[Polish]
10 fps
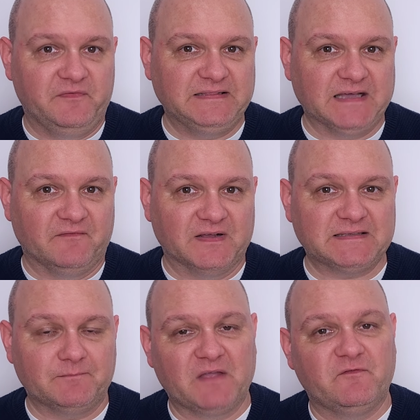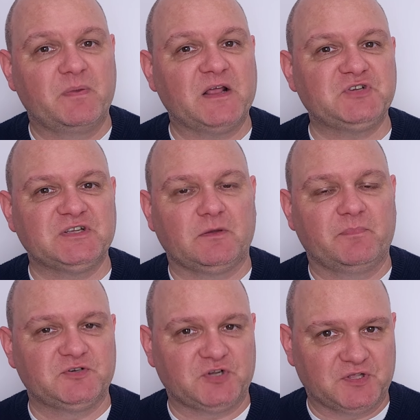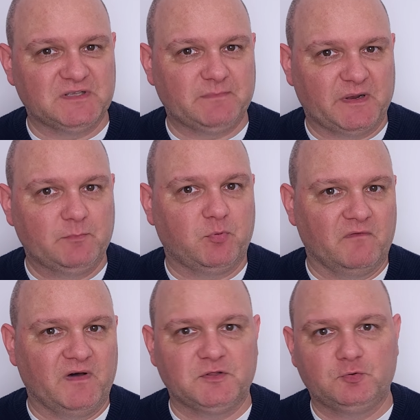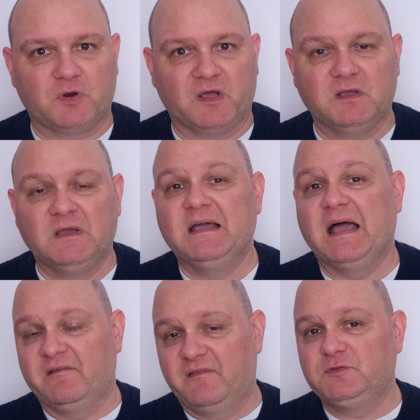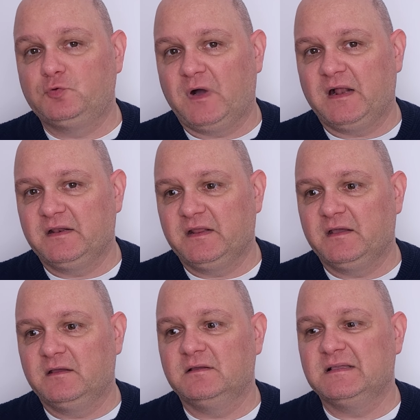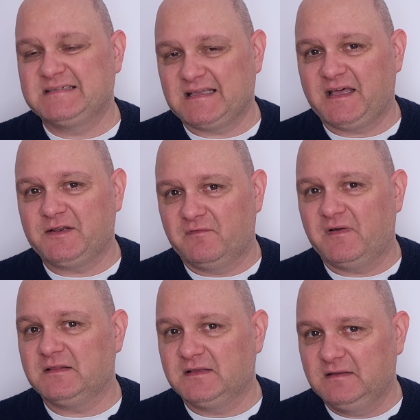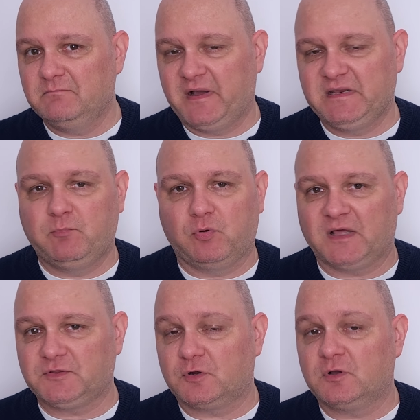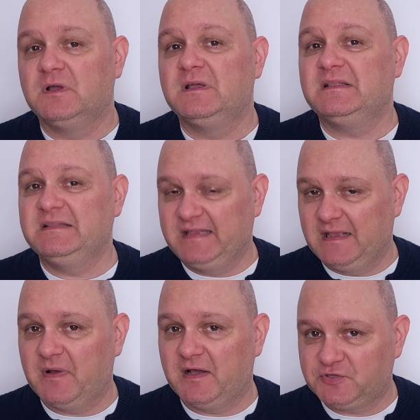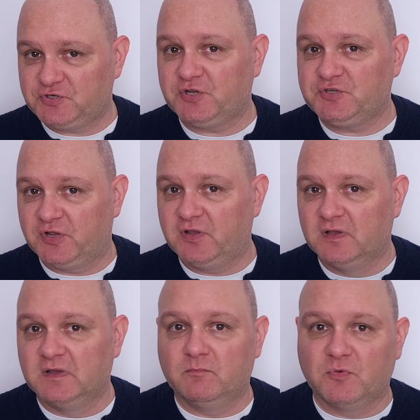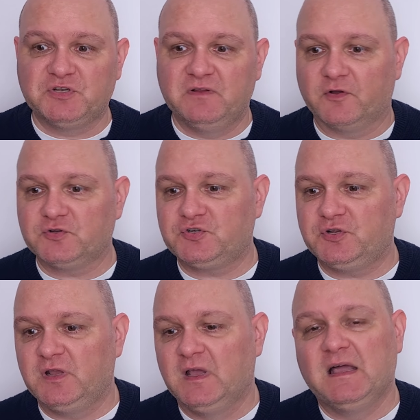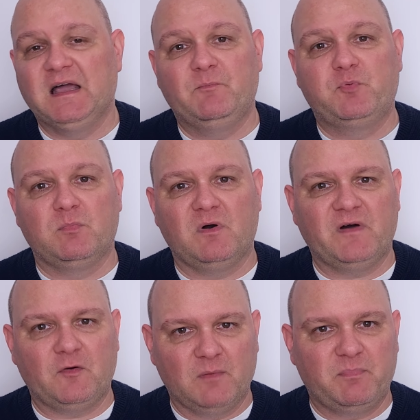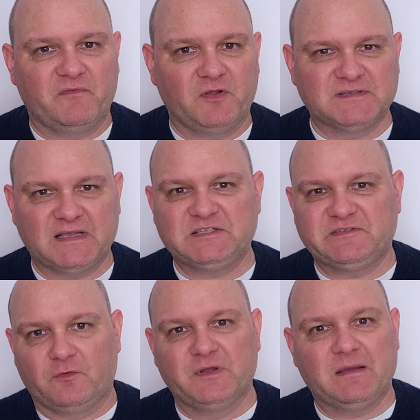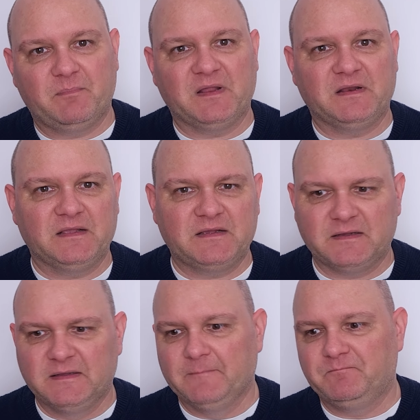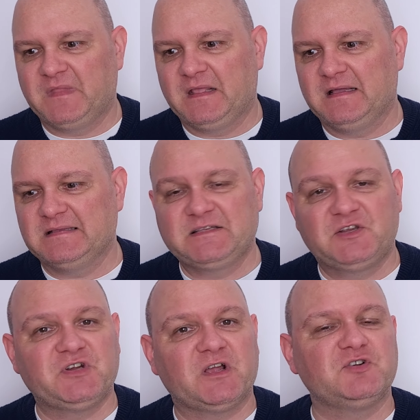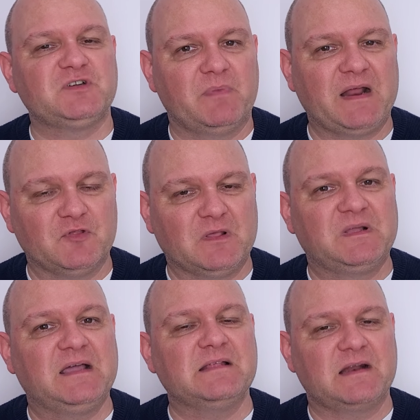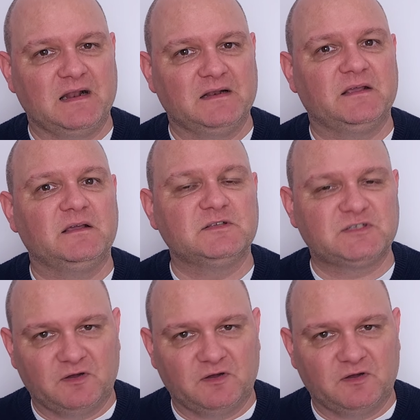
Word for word: Witam Was. Wyobraźcie sobie, że ten zmanipulowany dureń, ewentualnie zadaniowany manipulator, nie ma trzeciej możliwości, e, próbował powiązać swój happening e, z Grzegorzem Braunem, generalnie z